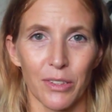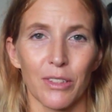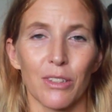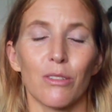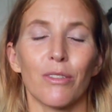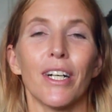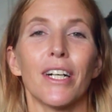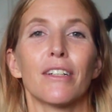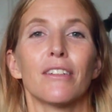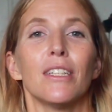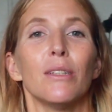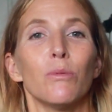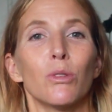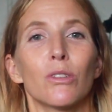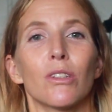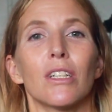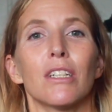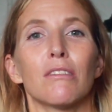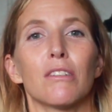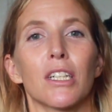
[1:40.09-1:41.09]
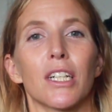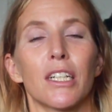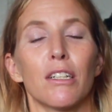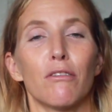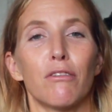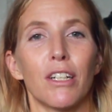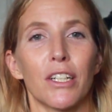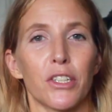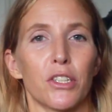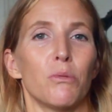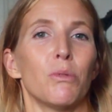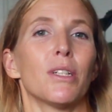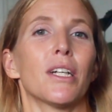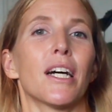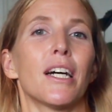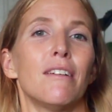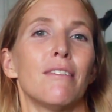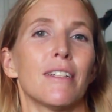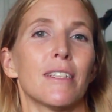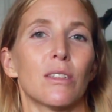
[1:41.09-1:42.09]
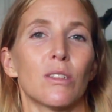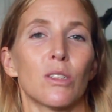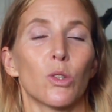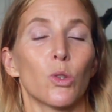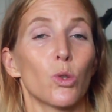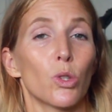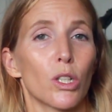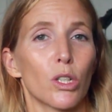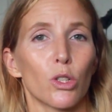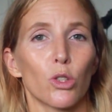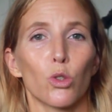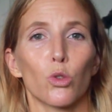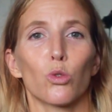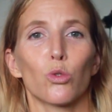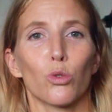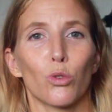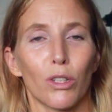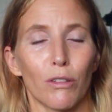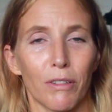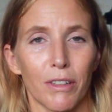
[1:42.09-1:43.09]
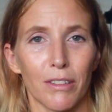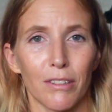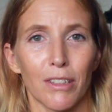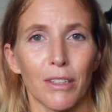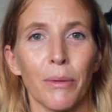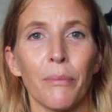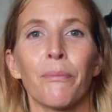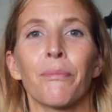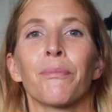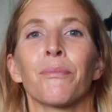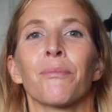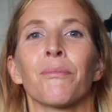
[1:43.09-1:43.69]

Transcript: Und zwar nimmst du einfach eine Flasche Mineralwasser oder auch Sodawasser.